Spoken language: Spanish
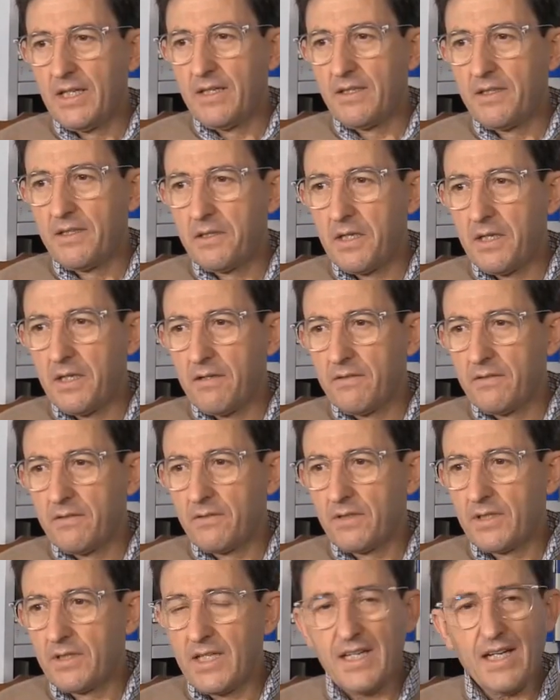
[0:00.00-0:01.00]
eh,
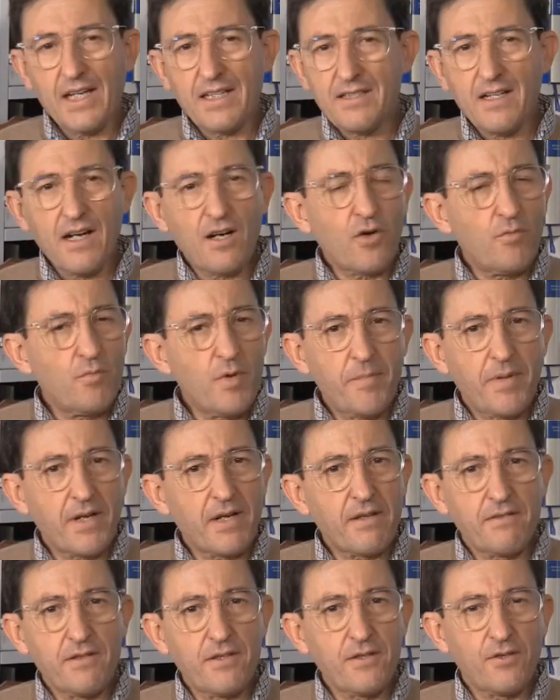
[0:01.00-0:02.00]
tenía que ser algo muy
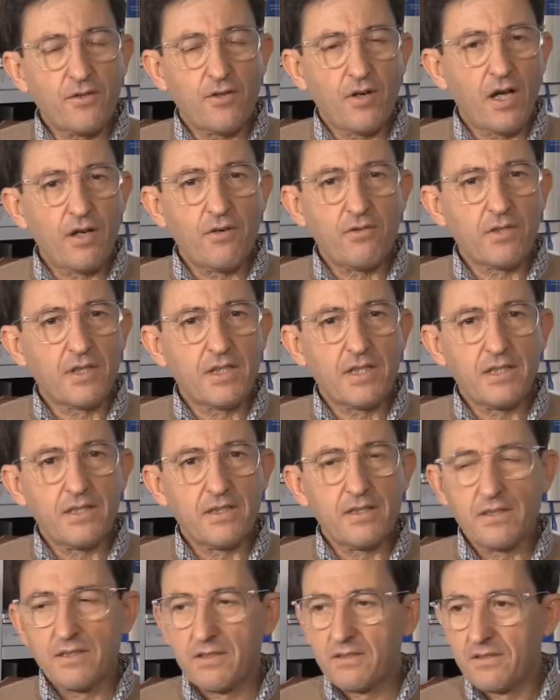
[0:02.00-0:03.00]
parecido a lo
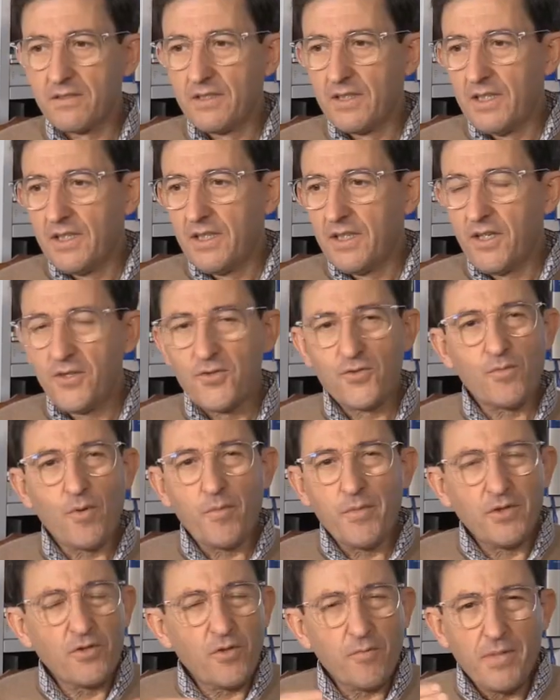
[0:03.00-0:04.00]
que en su
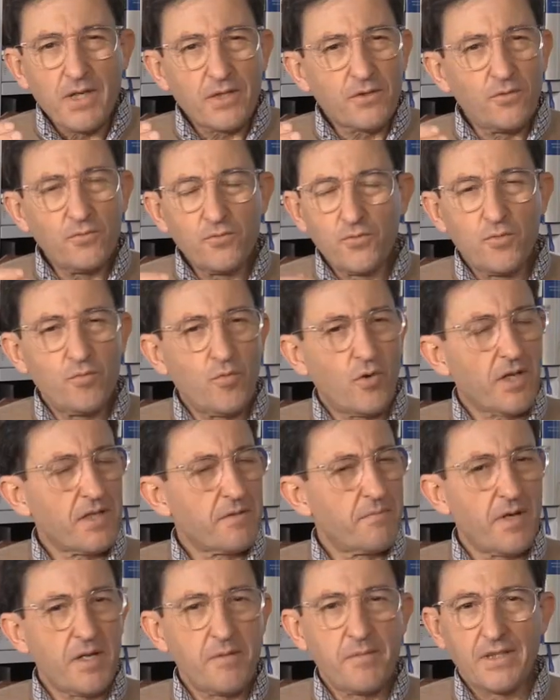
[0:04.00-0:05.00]
momento Platón tuvo que
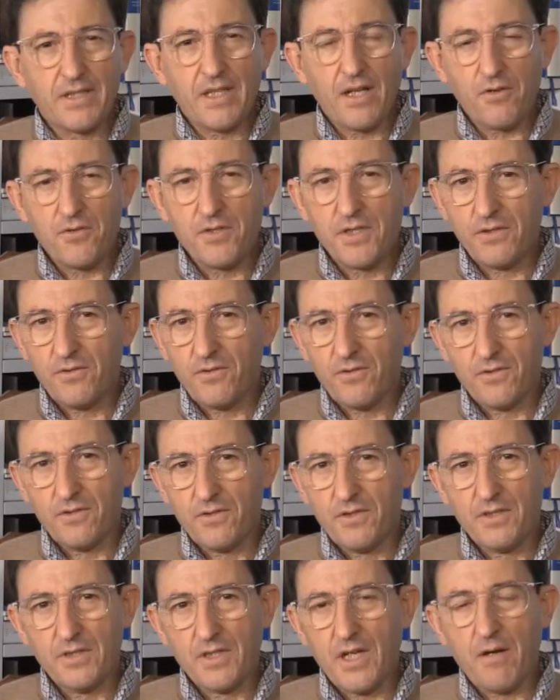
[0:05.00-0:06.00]
experimentar oyendo
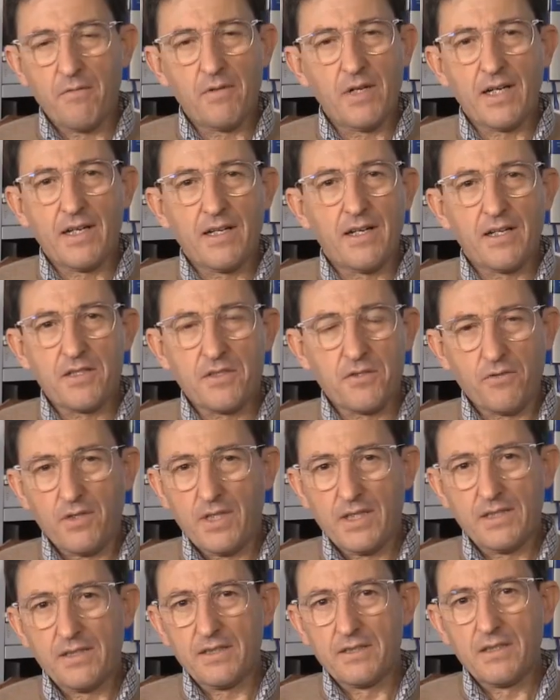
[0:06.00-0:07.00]
eh, hablar a
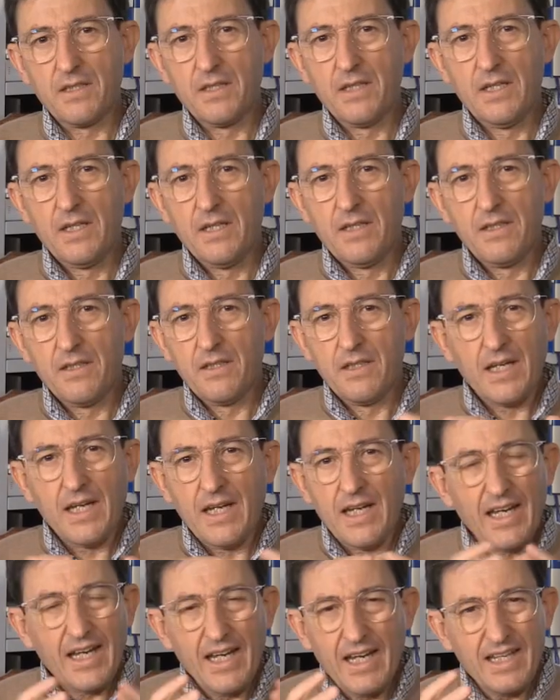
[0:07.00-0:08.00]
Sócrates.
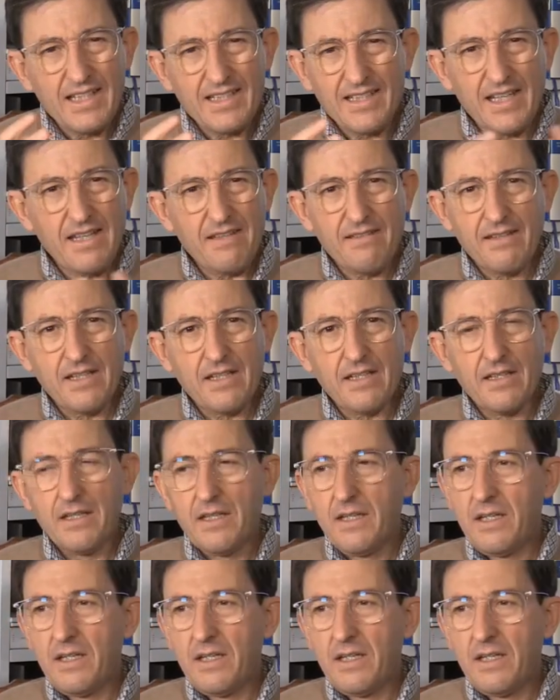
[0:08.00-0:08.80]
Eh, esta idea,